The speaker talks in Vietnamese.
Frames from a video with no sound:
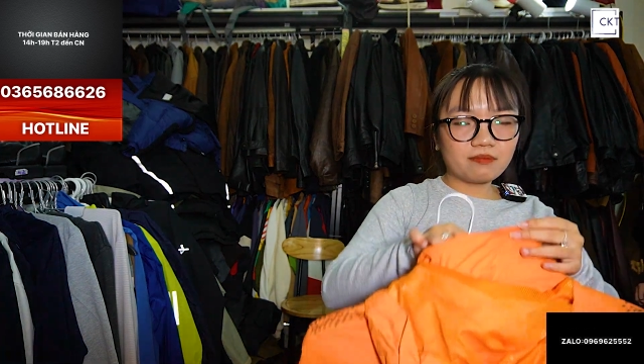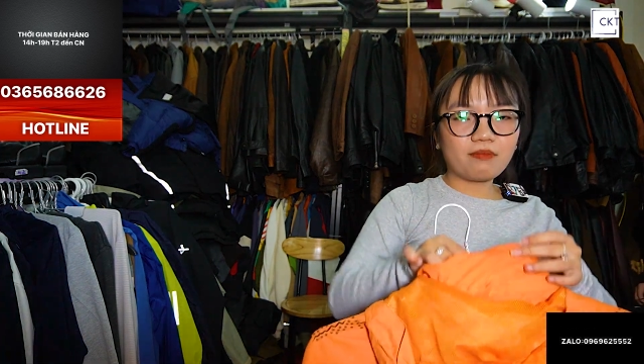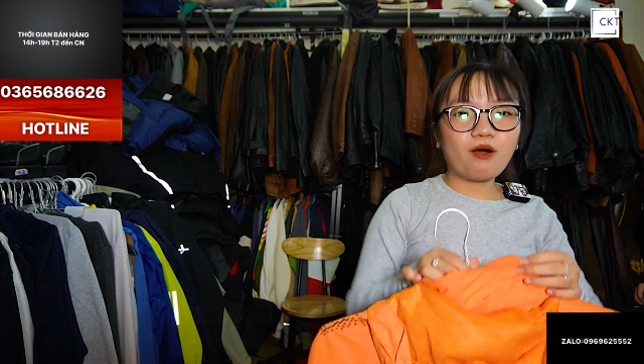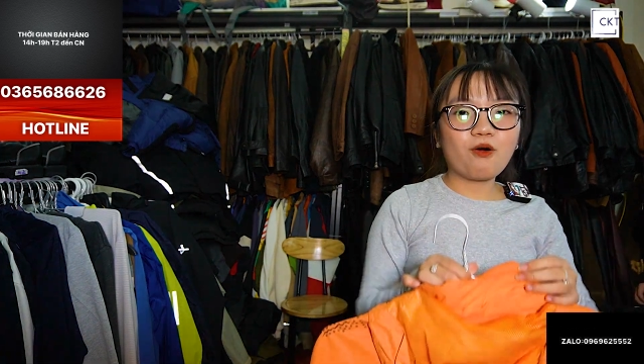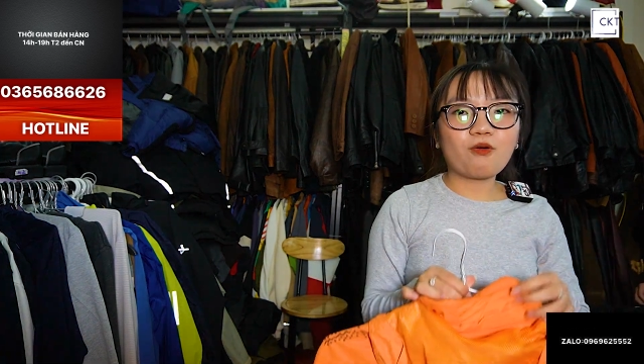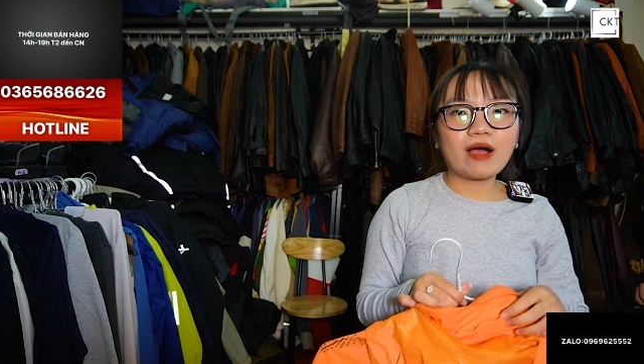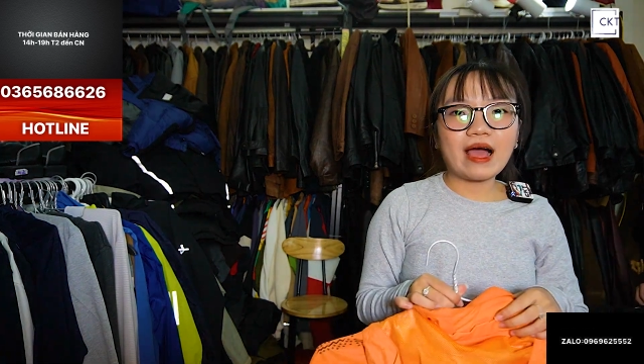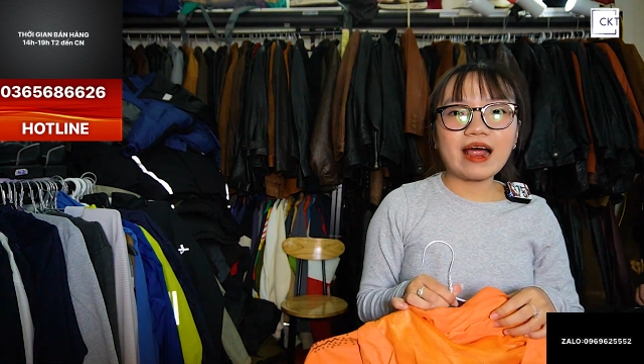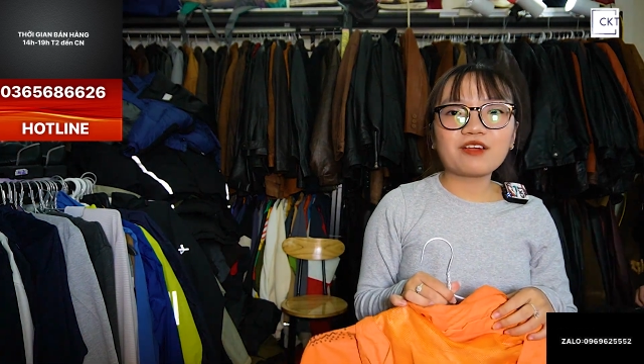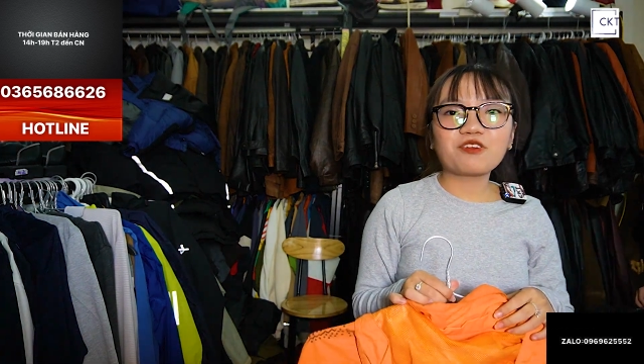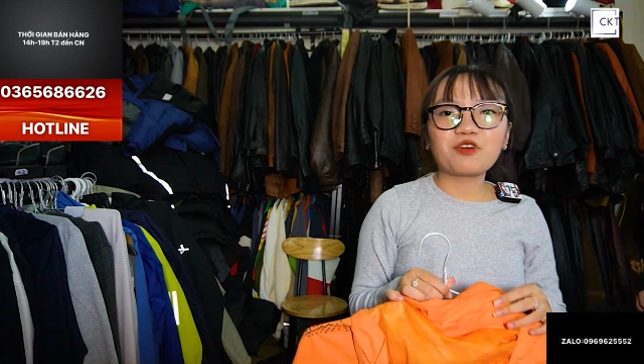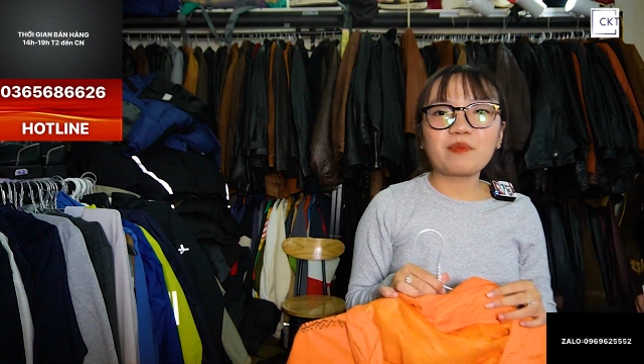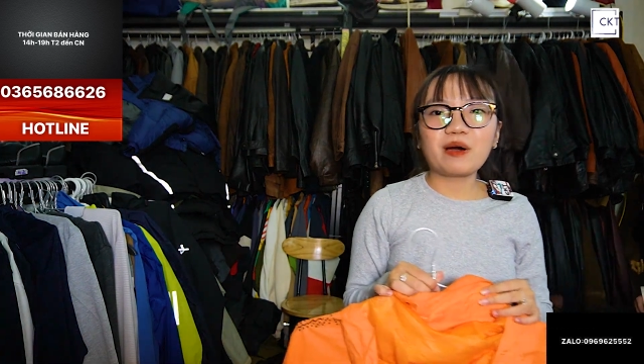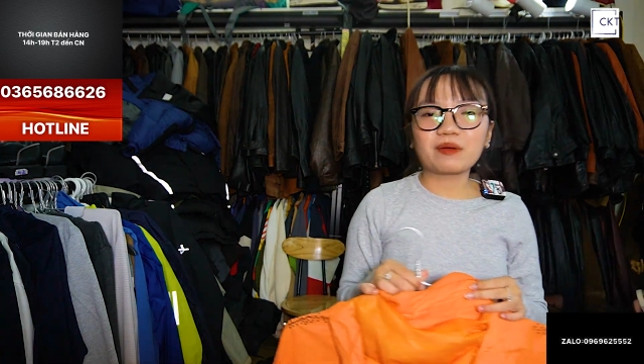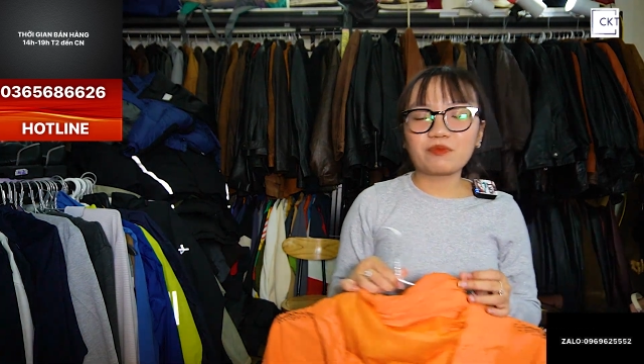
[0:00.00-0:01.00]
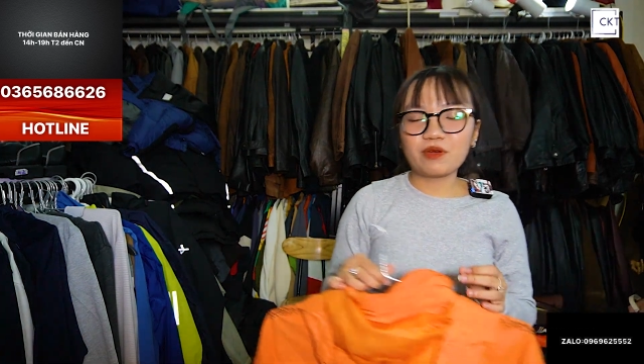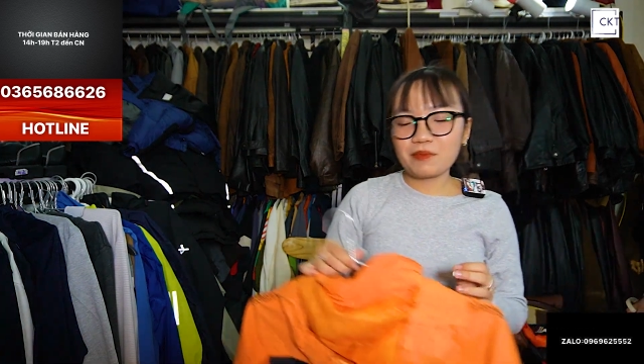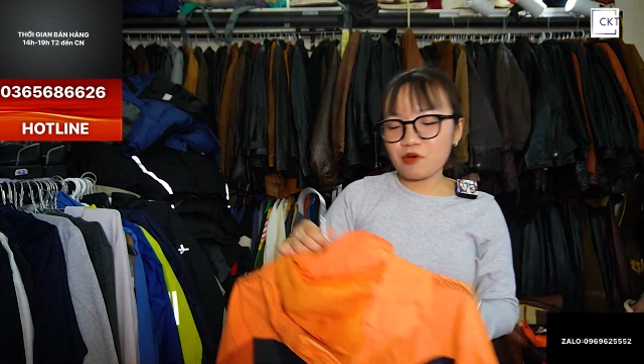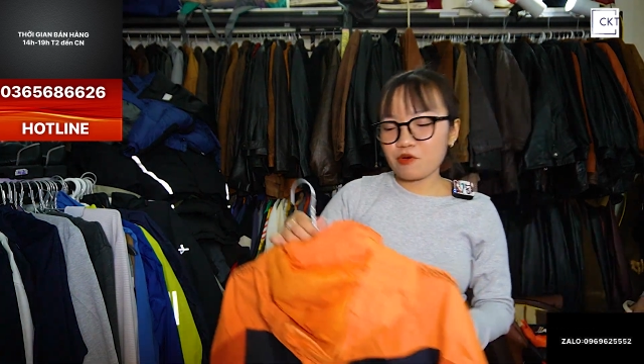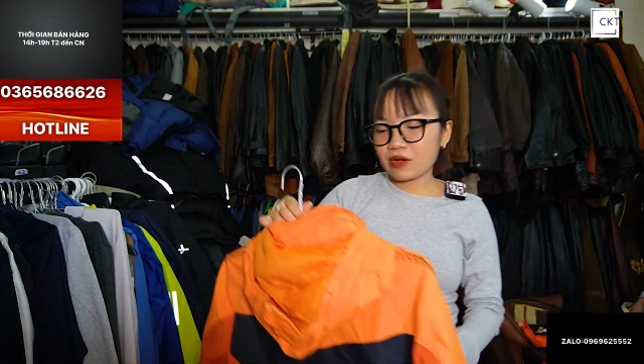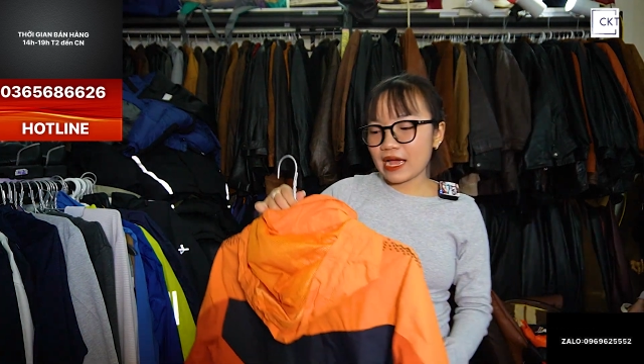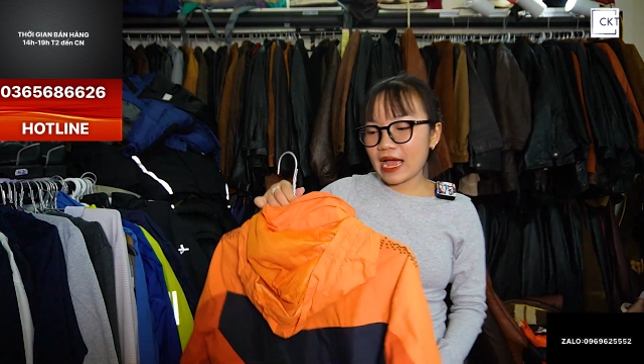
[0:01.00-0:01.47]
màu khá là nổi bật với
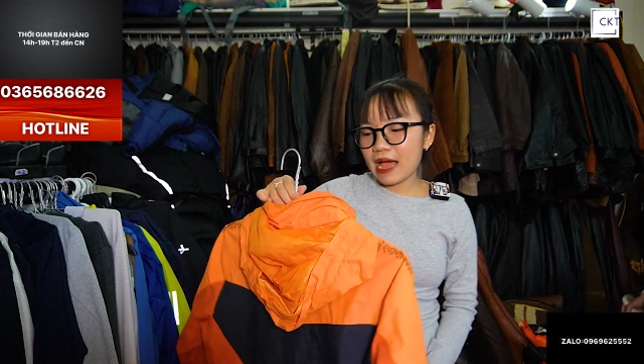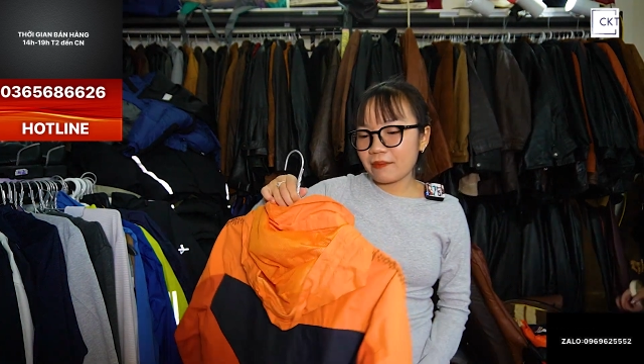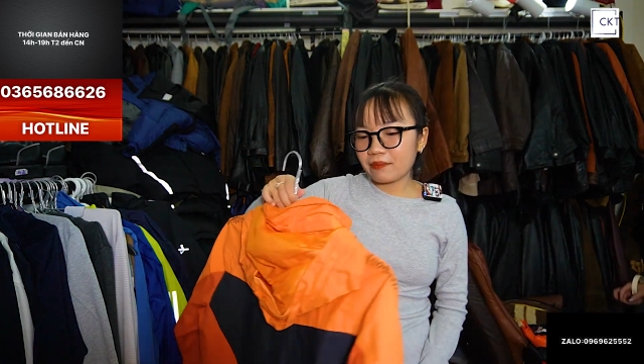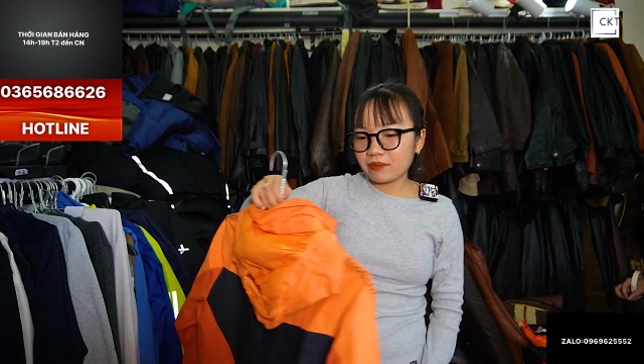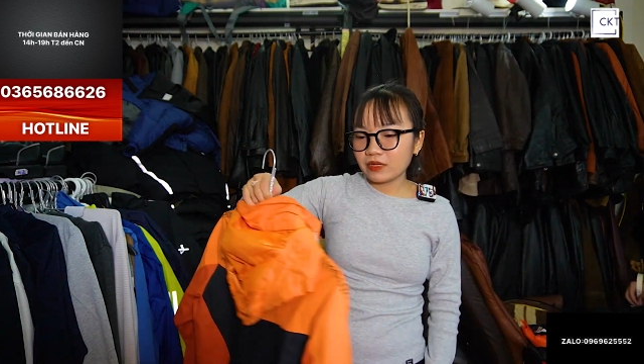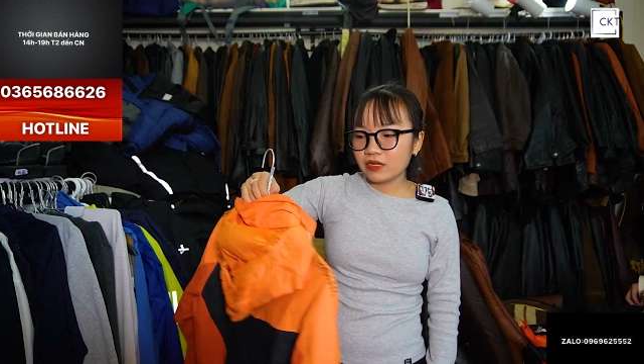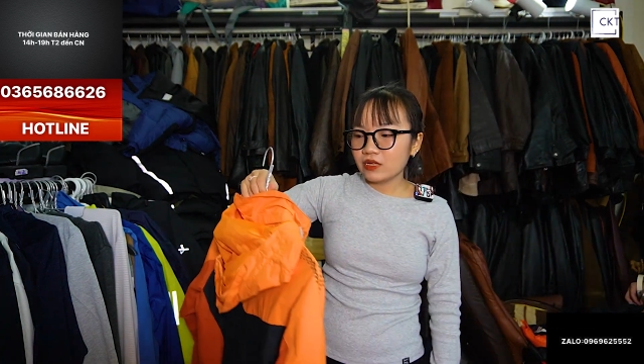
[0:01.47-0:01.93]
màu cam